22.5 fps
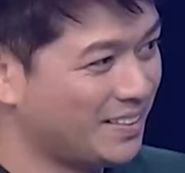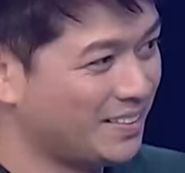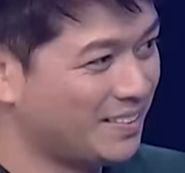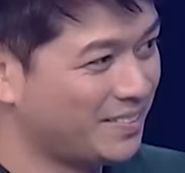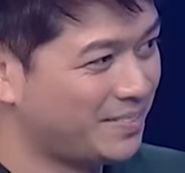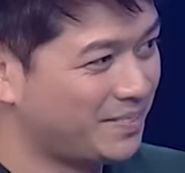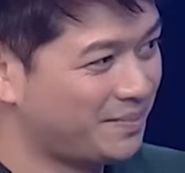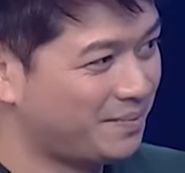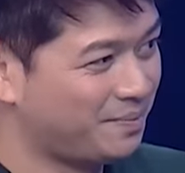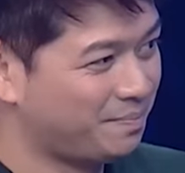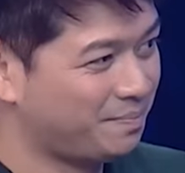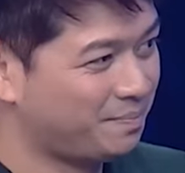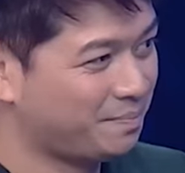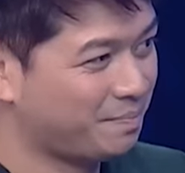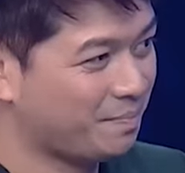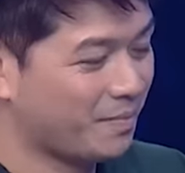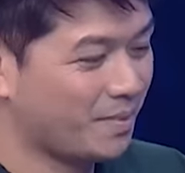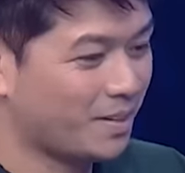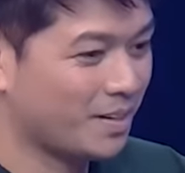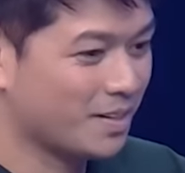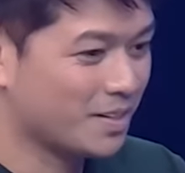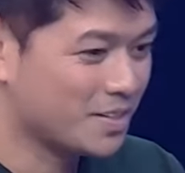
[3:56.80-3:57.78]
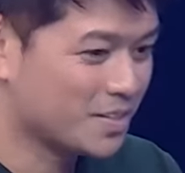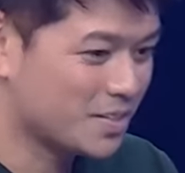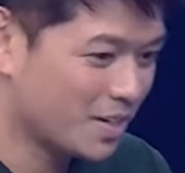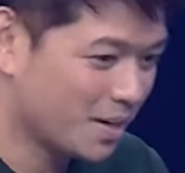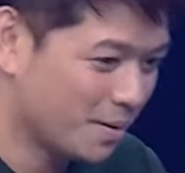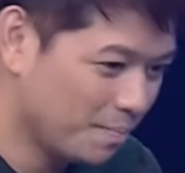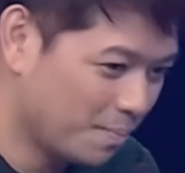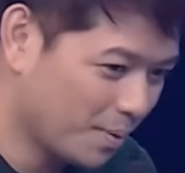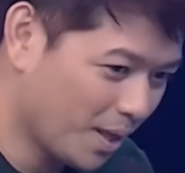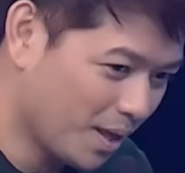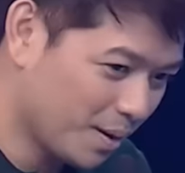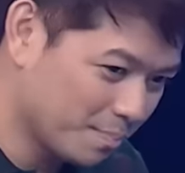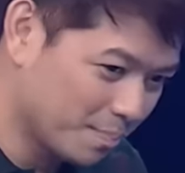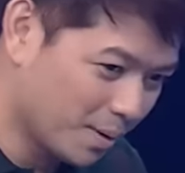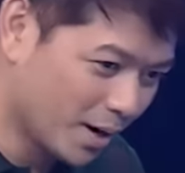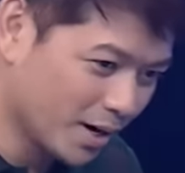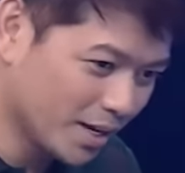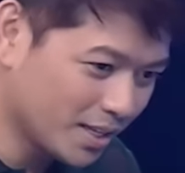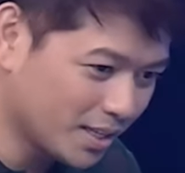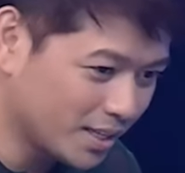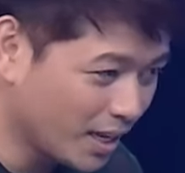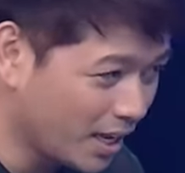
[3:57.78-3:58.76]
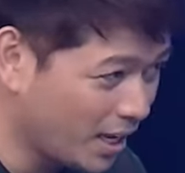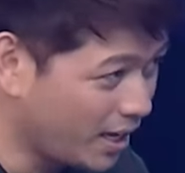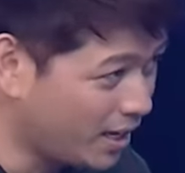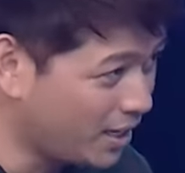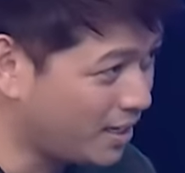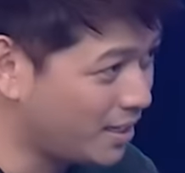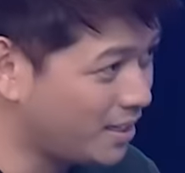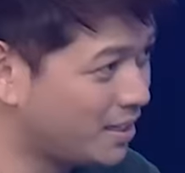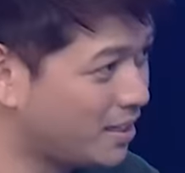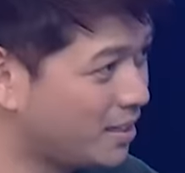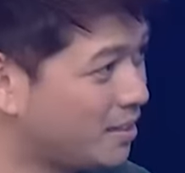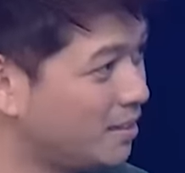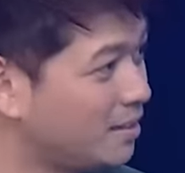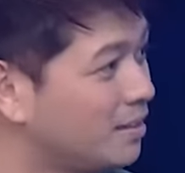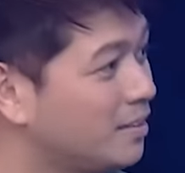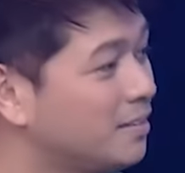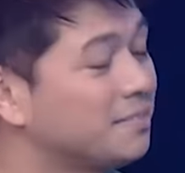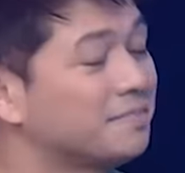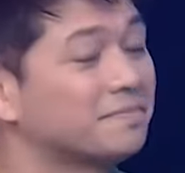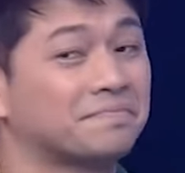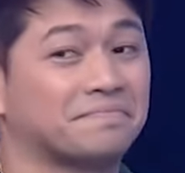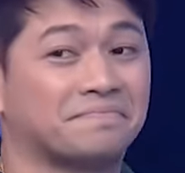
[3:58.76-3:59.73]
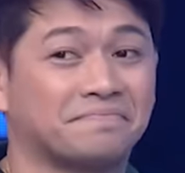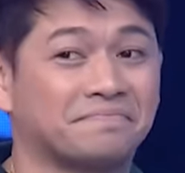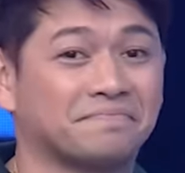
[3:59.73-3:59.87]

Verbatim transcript: sa merienda. Siyempre, birthday. Yun na!